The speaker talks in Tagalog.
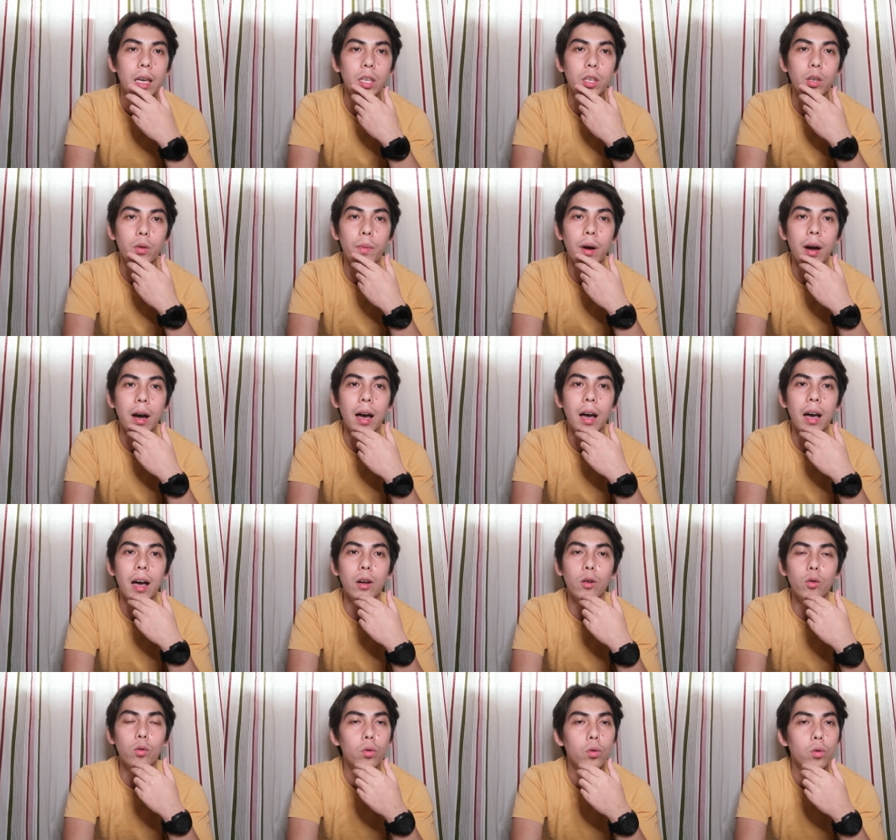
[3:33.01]
yung
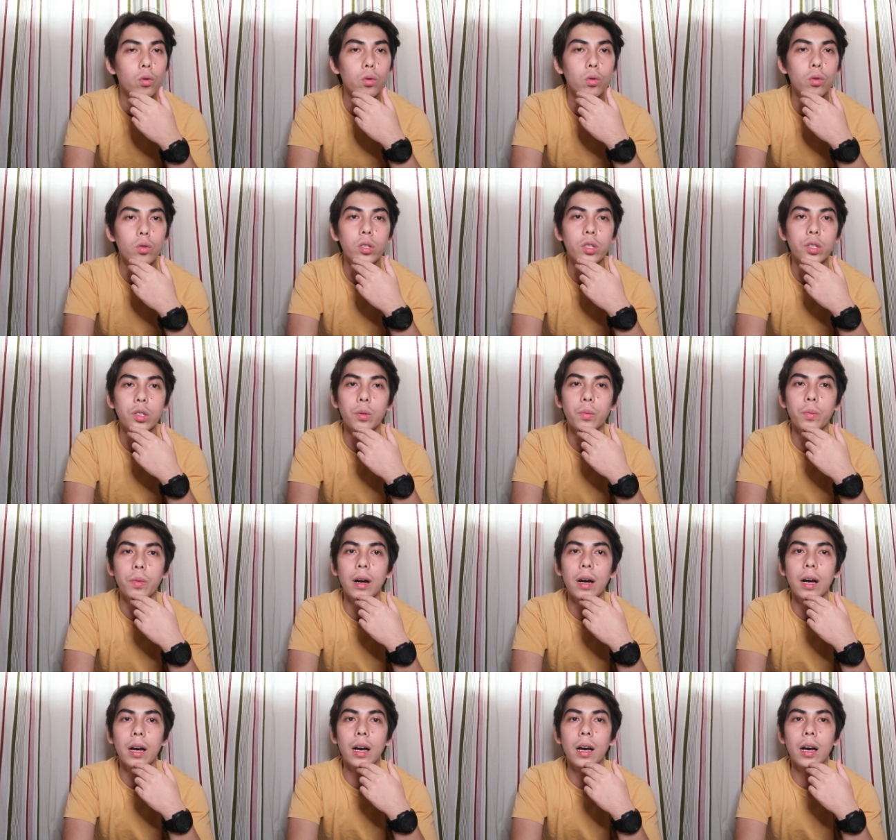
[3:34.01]
mga rules, yung
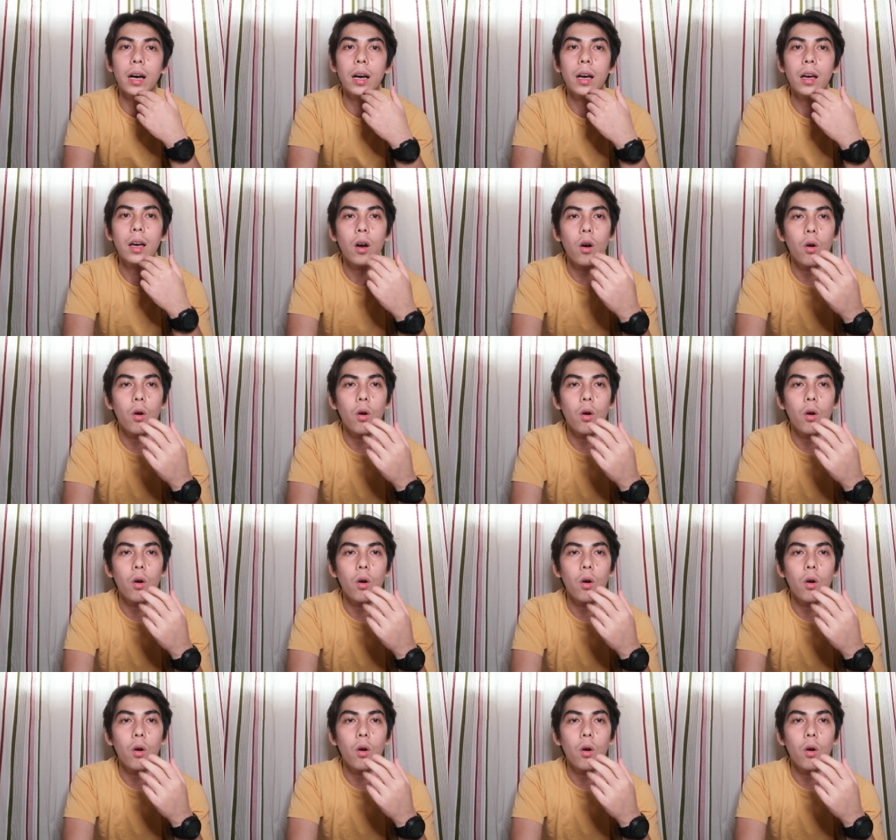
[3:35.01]
mga